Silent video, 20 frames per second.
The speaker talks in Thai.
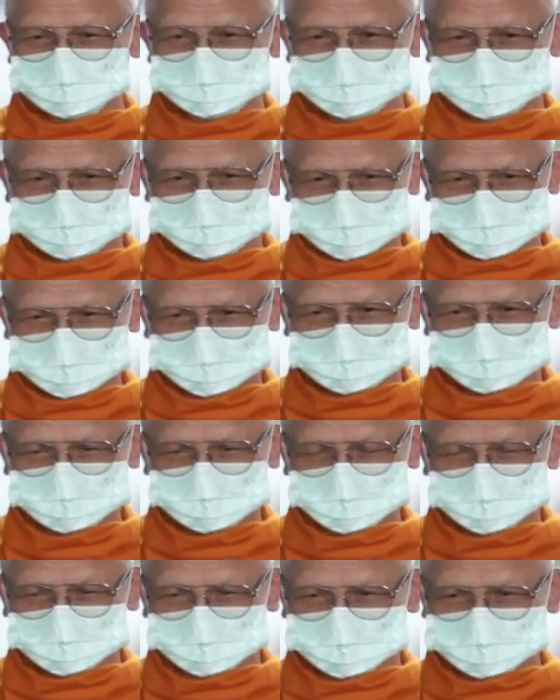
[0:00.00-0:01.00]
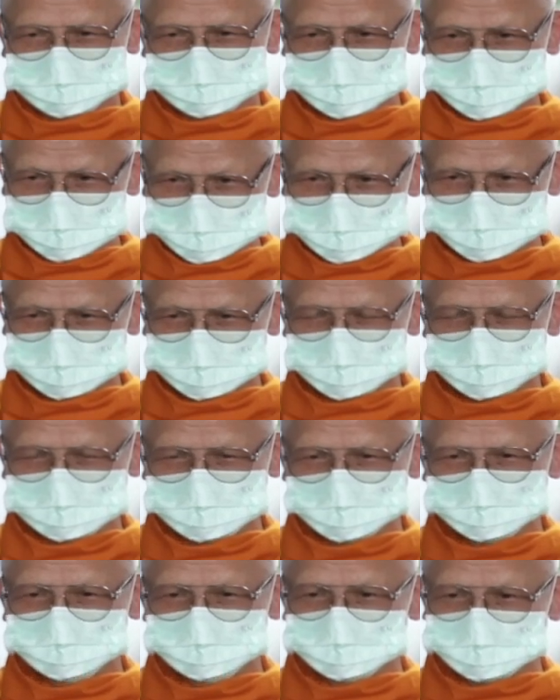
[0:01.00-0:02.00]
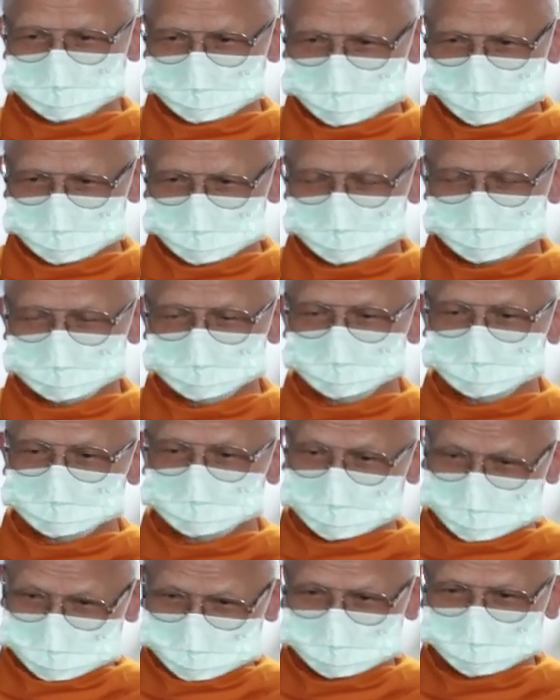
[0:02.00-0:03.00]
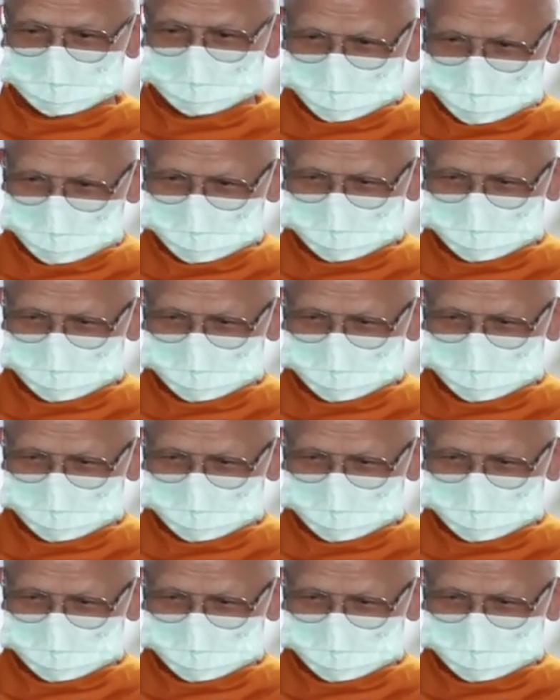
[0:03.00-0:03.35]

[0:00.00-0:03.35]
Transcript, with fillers: ตัดกิเลส ทิ้งแล้วก็รู้นั่นคือตัดสรู้